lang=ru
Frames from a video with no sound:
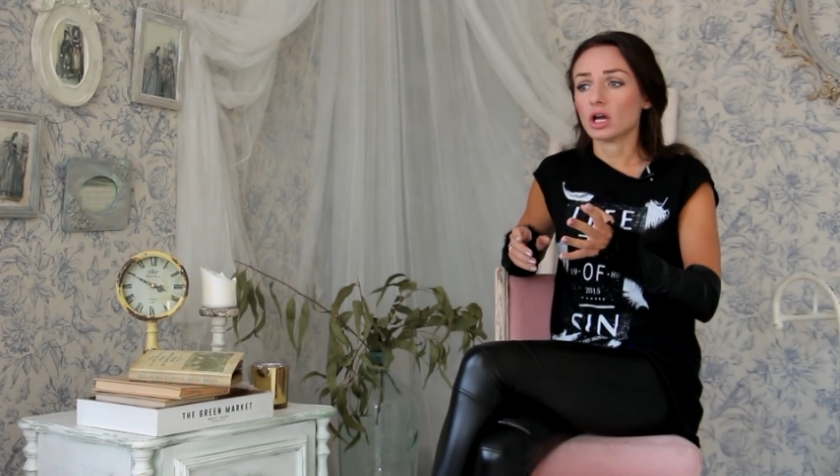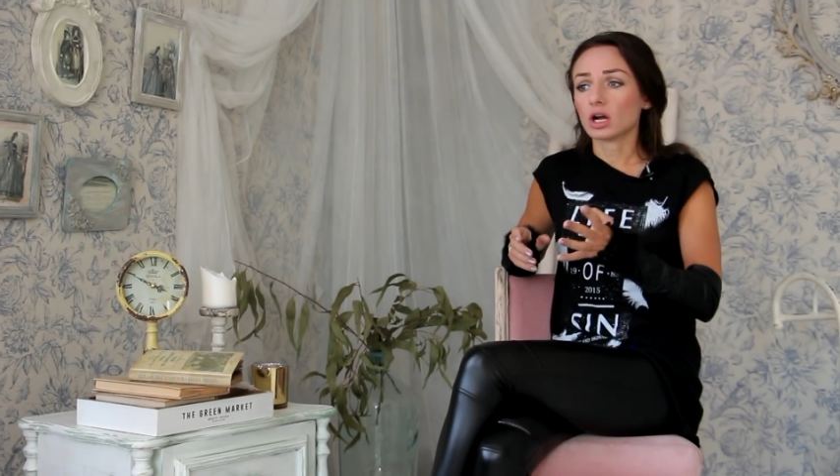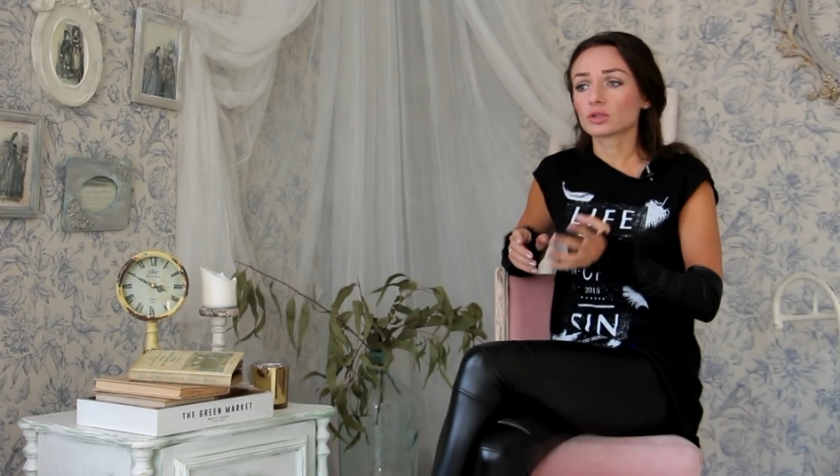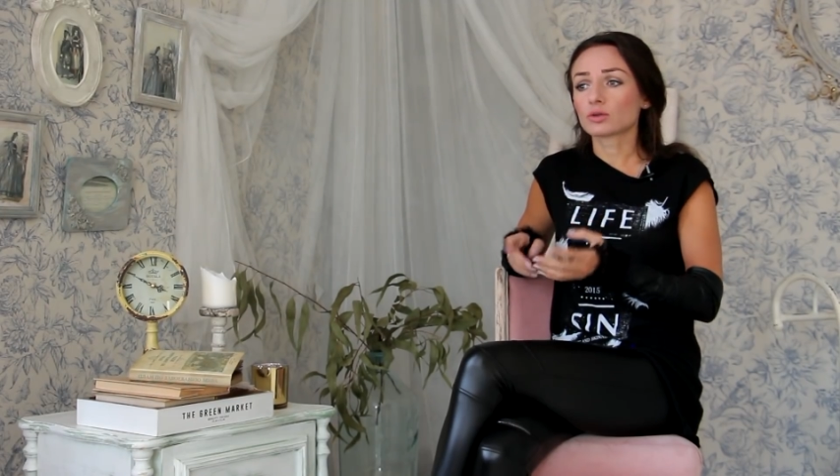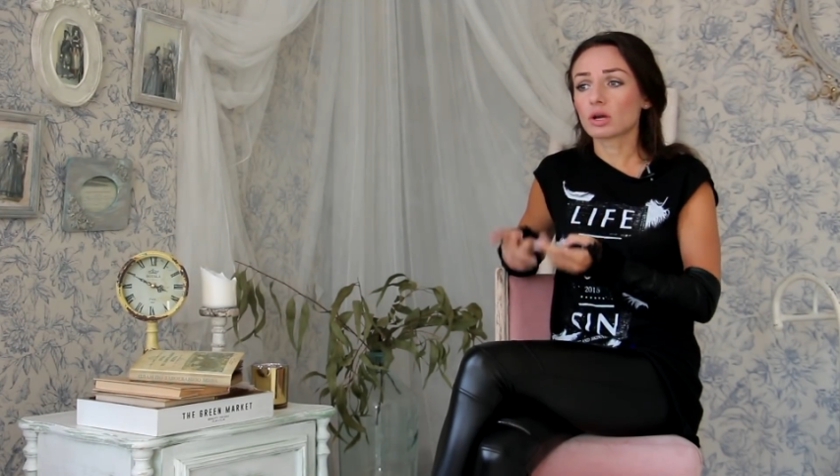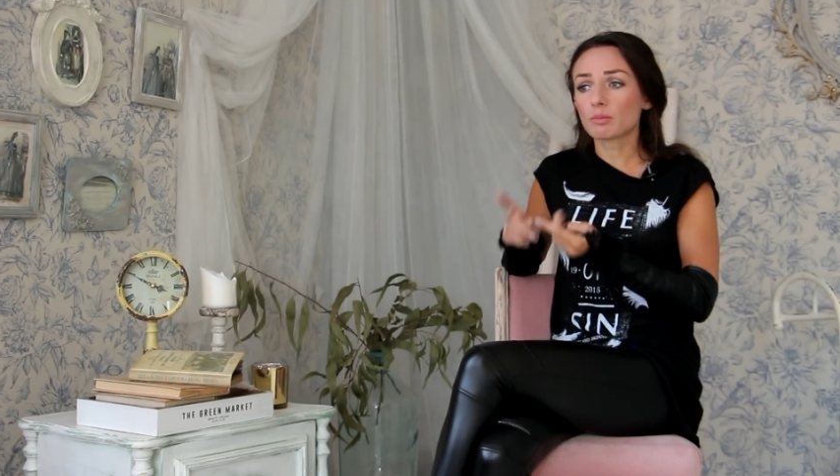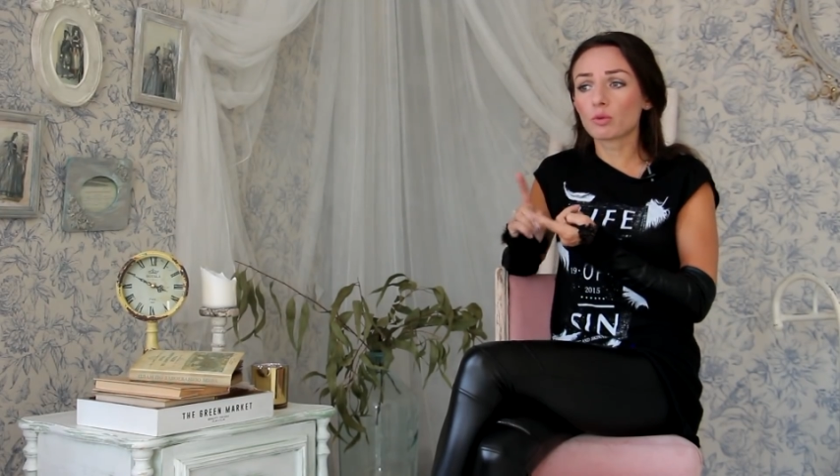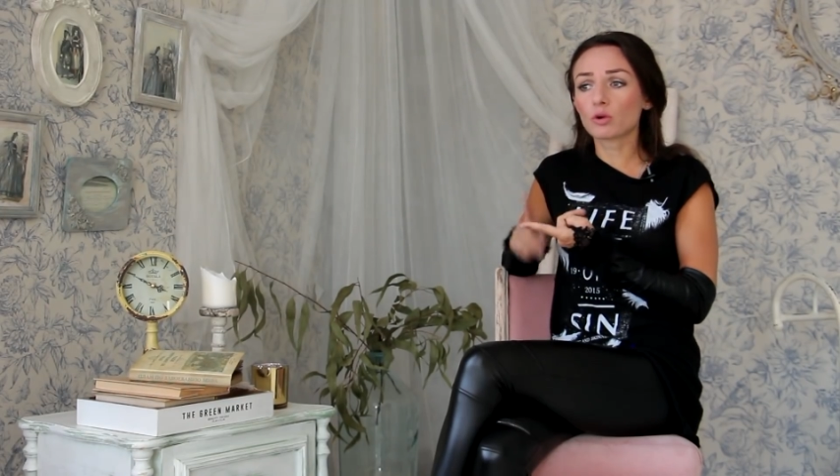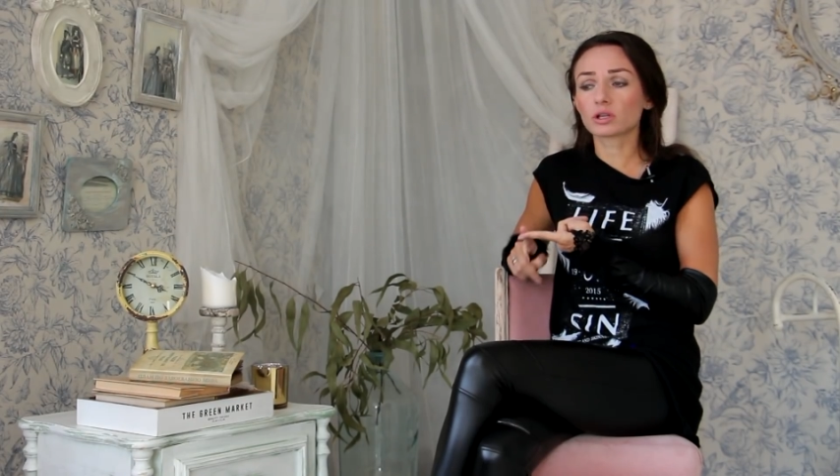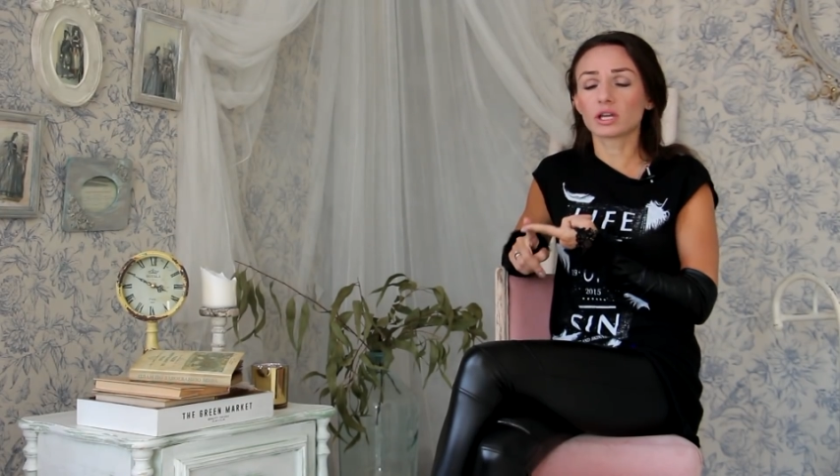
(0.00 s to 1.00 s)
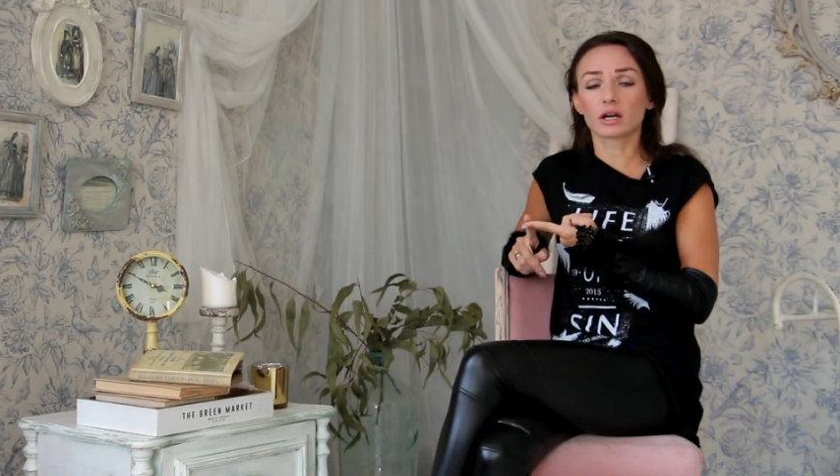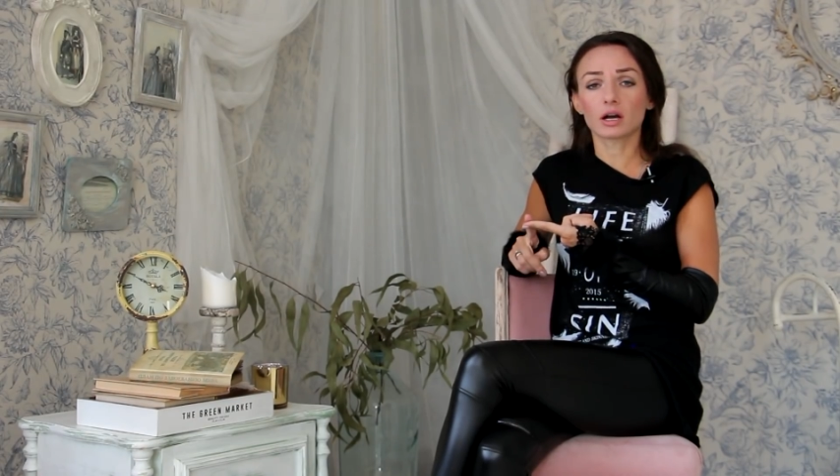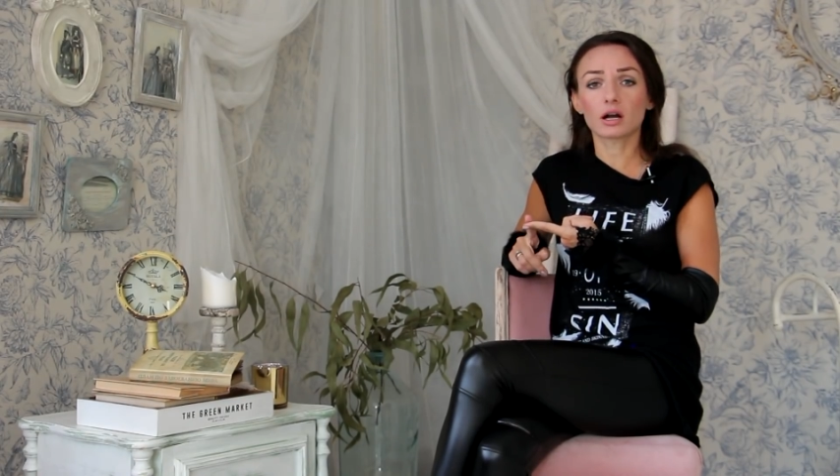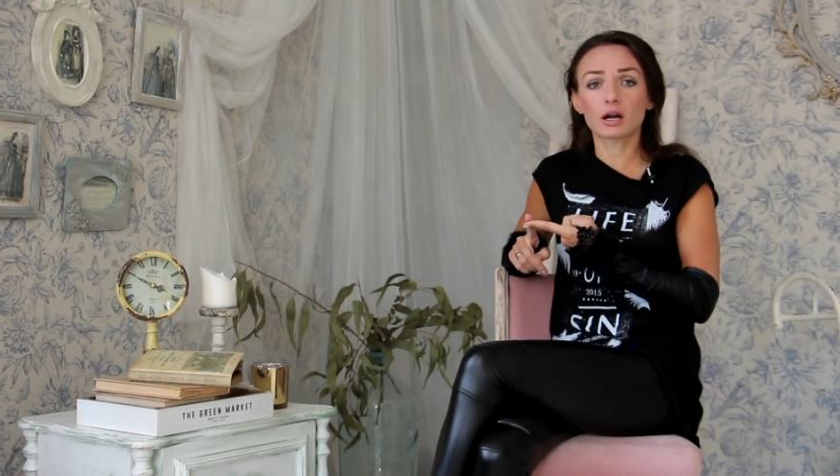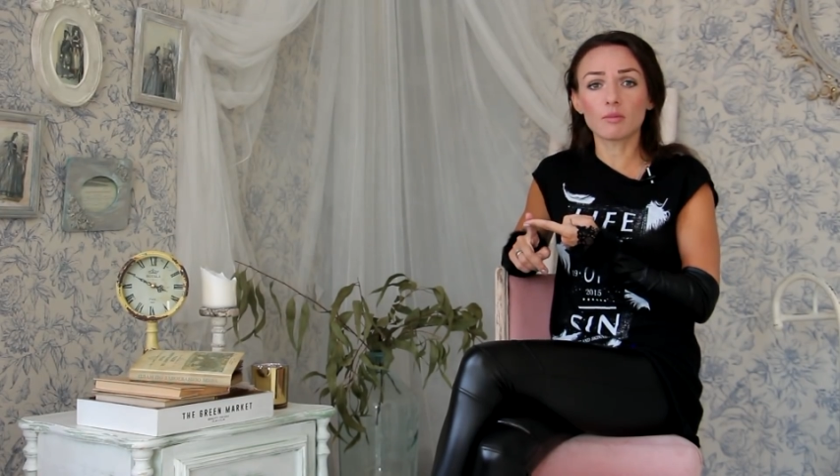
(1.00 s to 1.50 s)
которая пухлая,
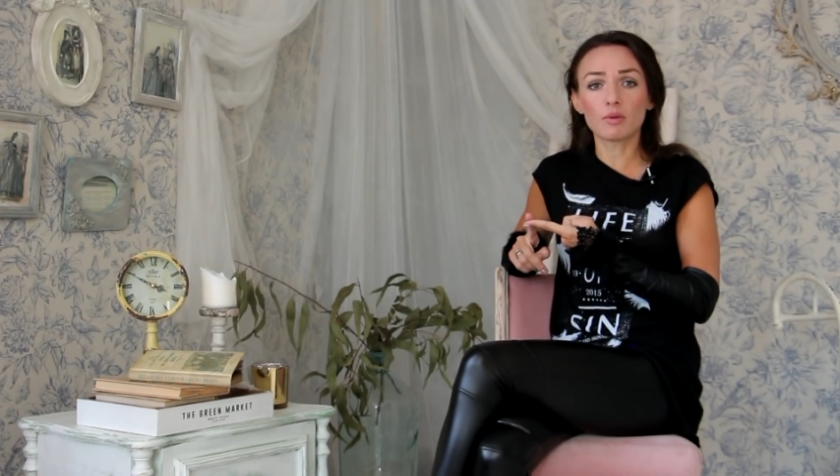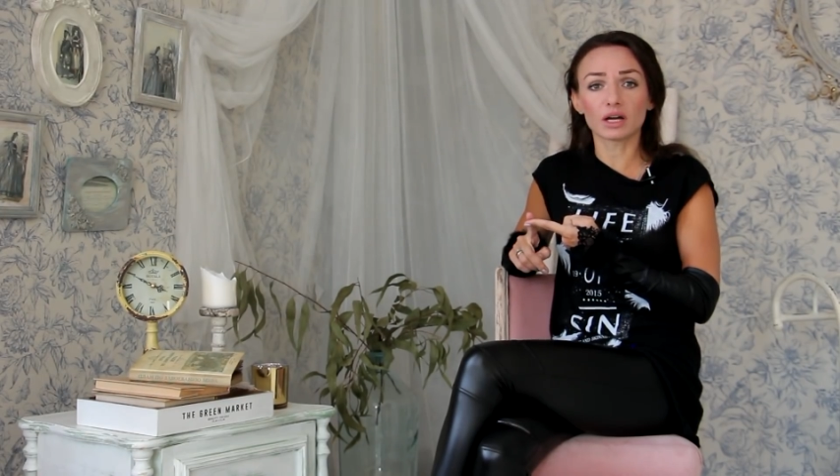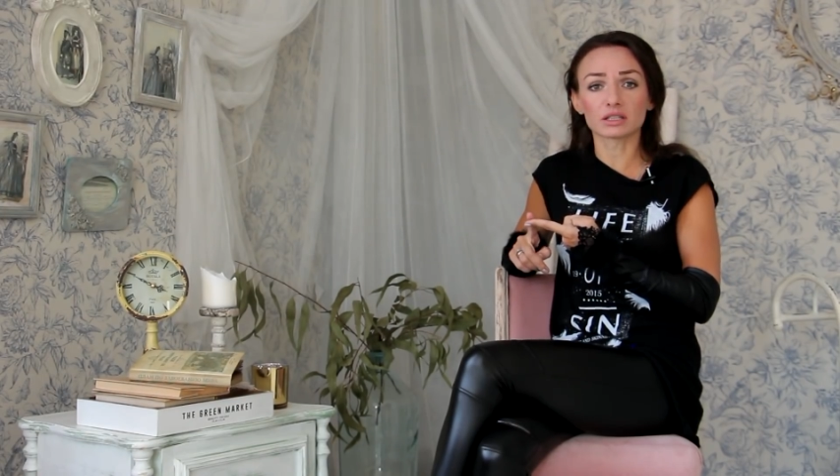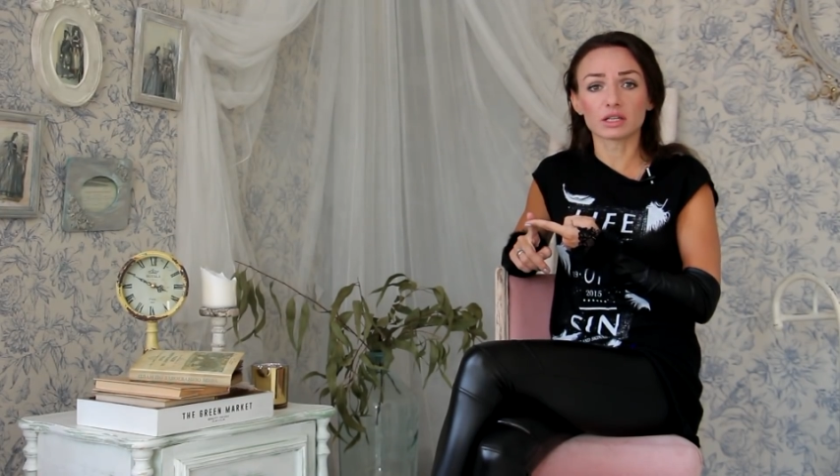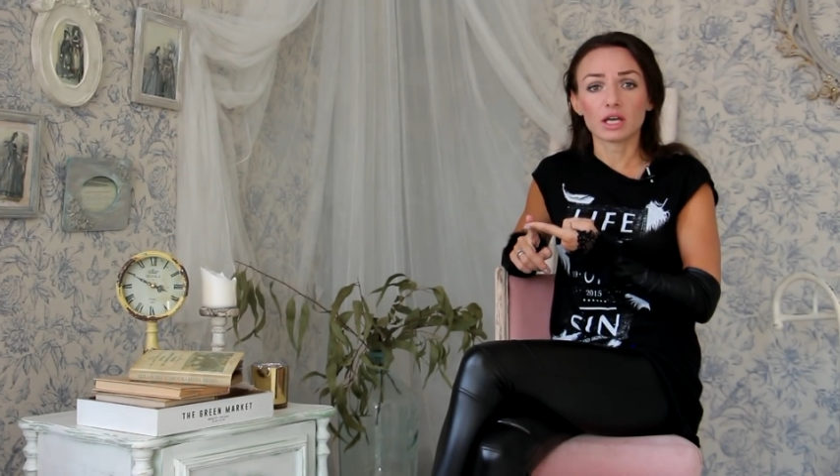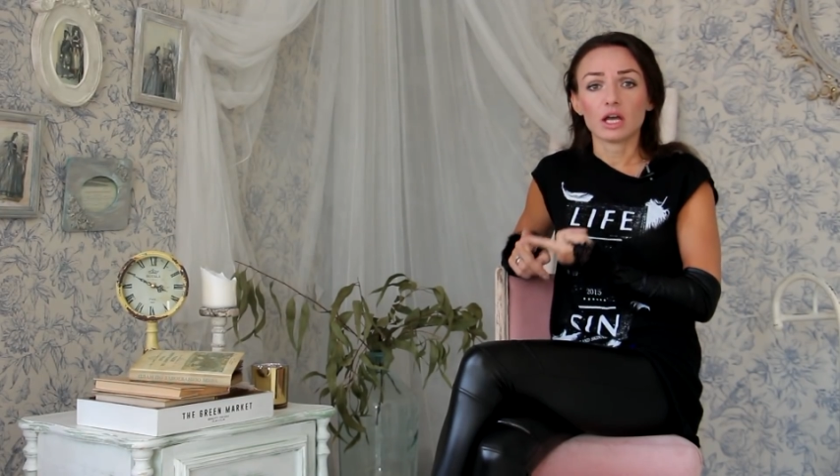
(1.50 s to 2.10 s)
как кабан,